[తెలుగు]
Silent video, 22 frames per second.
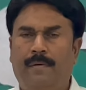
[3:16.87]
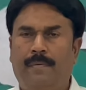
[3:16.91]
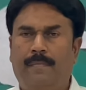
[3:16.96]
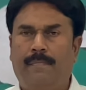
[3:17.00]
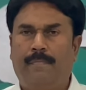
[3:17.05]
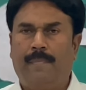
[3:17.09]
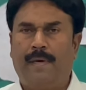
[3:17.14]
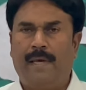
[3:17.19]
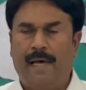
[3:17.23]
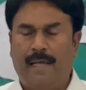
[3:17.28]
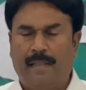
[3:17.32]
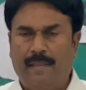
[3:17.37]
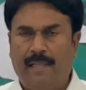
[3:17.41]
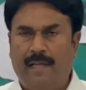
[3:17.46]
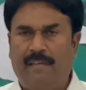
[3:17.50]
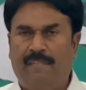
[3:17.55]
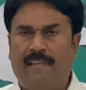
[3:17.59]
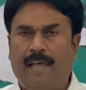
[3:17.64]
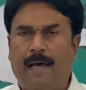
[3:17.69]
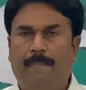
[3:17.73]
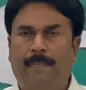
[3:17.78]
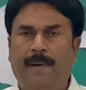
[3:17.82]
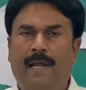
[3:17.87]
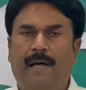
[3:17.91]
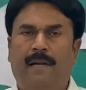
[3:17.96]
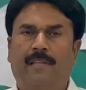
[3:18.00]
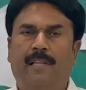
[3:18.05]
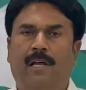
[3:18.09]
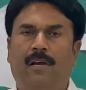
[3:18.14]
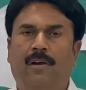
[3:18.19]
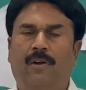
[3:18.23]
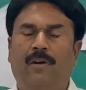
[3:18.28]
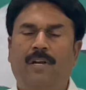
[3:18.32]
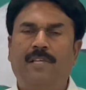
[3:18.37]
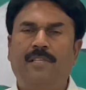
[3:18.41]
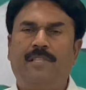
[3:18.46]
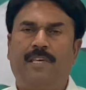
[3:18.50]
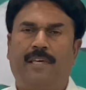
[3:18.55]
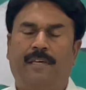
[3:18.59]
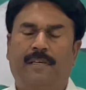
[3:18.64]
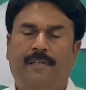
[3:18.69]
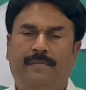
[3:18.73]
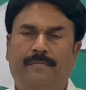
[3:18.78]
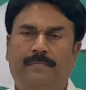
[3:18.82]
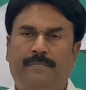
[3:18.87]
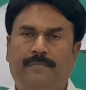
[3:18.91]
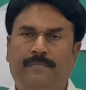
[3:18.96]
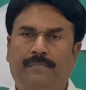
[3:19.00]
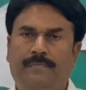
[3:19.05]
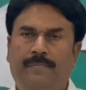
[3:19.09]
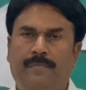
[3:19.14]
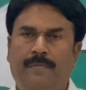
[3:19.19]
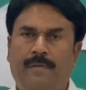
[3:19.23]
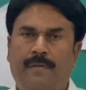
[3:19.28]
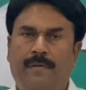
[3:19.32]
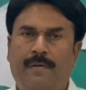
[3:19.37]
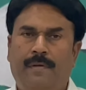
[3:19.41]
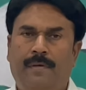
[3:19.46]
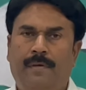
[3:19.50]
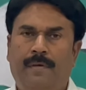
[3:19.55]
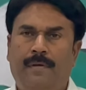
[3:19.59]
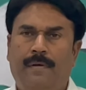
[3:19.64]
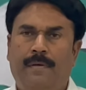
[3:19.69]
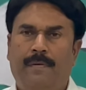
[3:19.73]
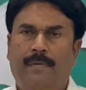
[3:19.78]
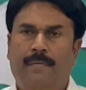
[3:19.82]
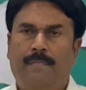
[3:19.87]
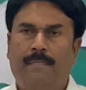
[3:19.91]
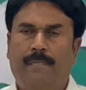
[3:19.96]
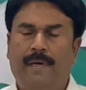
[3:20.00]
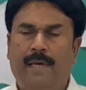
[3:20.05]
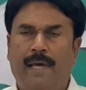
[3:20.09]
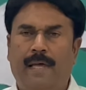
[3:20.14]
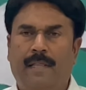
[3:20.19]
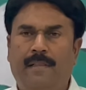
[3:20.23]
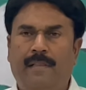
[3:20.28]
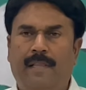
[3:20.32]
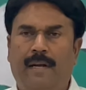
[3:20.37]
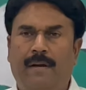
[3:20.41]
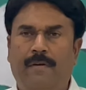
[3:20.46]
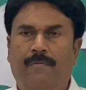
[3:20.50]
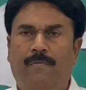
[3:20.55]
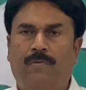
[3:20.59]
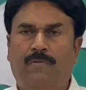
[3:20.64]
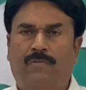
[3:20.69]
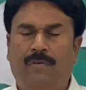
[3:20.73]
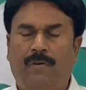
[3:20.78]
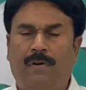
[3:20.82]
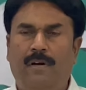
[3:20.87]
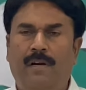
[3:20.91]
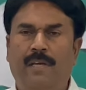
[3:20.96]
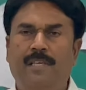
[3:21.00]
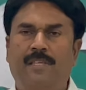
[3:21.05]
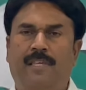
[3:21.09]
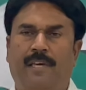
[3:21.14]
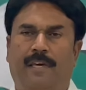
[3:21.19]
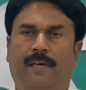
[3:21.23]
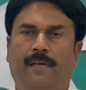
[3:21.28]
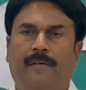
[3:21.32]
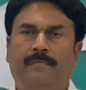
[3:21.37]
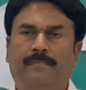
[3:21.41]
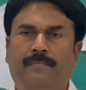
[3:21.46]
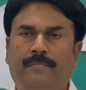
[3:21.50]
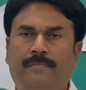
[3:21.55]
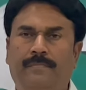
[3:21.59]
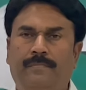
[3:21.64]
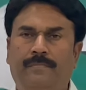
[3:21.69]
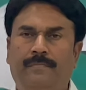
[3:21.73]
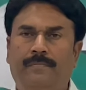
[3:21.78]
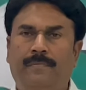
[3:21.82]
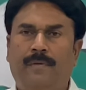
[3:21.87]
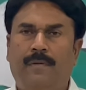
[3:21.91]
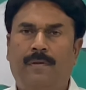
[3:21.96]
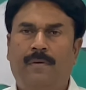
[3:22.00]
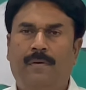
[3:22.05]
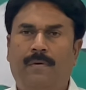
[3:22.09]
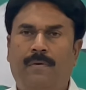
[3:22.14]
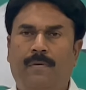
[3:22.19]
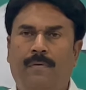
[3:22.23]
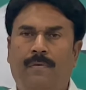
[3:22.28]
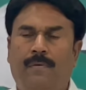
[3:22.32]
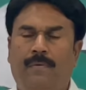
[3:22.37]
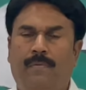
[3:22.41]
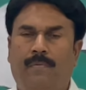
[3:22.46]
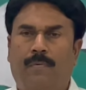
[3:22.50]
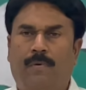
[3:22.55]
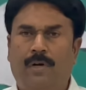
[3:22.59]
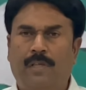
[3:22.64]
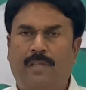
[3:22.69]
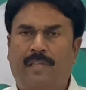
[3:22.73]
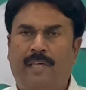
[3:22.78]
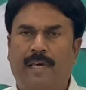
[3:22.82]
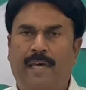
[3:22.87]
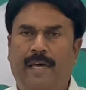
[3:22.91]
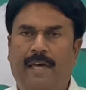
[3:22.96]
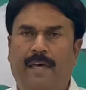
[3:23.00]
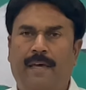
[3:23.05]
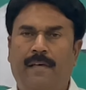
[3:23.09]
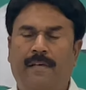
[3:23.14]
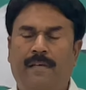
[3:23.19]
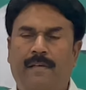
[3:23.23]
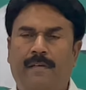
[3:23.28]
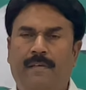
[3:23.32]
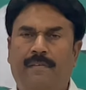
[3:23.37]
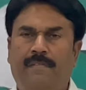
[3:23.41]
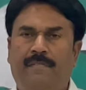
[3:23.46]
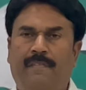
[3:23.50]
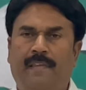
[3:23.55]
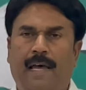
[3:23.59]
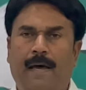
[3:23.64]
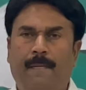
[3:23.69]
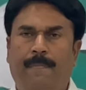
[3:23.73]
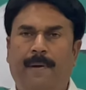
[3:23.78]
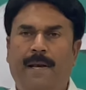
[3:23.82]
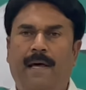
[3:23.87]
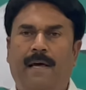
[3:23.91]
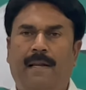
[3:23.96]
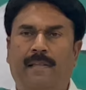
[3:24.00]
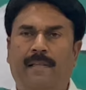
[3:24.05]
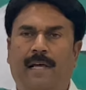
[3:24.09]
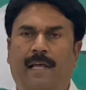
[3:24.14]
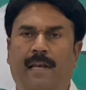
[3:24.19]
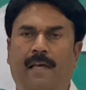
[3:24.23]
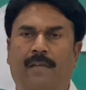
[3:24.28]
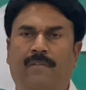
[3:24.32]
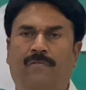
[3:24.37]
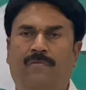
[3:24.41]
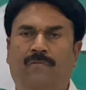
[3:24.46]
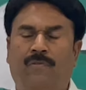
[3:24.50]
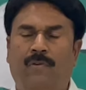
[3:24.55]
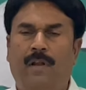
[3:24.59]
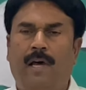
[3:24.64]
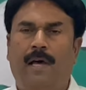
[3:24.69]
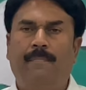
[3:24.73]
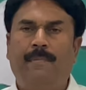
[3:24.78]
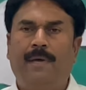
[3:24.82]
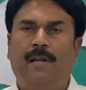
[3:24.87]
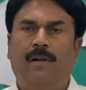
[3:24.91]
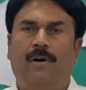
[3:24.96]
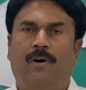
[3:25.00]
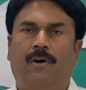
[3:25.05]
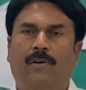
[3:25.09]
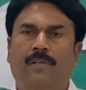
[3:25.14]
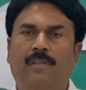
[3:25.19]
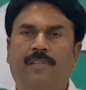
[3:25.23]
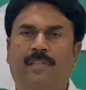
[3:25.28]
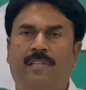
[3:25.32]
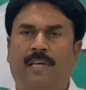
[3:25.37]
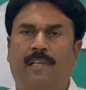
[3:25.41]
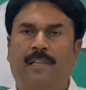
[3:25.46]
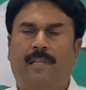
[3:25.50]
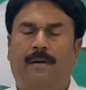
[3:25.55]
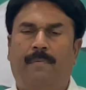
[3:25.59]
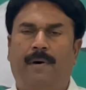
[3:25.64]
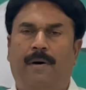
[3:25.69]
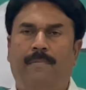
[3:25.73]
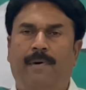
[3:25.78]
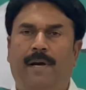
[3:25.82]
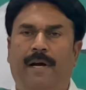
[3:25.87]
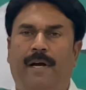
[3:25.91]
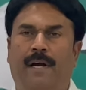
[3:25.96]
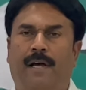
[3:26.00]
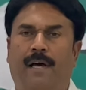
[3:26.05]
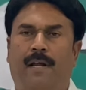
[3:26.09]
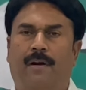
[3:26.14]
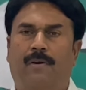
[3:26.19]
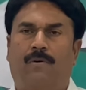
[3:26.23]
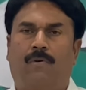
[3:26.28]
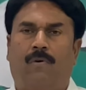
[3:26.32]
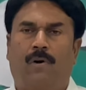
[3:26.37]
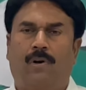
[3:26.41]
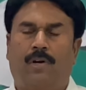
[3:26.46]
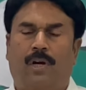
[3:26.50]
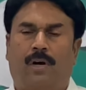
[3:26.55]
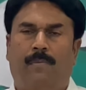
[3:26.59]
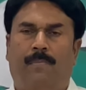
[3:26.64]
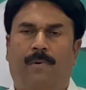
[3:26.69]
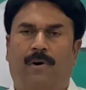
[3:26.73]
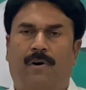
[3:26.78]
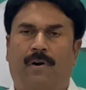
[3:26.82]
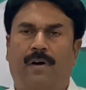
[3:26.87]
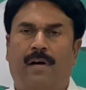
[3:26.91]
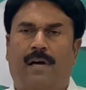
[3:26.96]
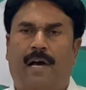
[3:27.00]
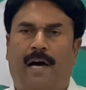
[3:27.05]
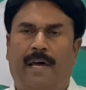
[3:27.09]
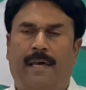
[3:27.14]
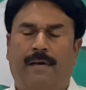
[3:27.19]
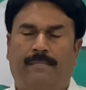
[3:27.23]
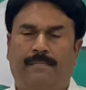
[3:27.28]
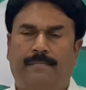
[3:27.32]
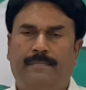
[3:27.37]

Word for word: మీ అందరి శాపనార్థాల్లో నుంచి మీ అందరి ఉసురు నుంచి వచ్చే శాపనార్థాల సునామీలో చంద్రబాబు నాయుడు గారు కొట్టుకుపోవడం ఖాయం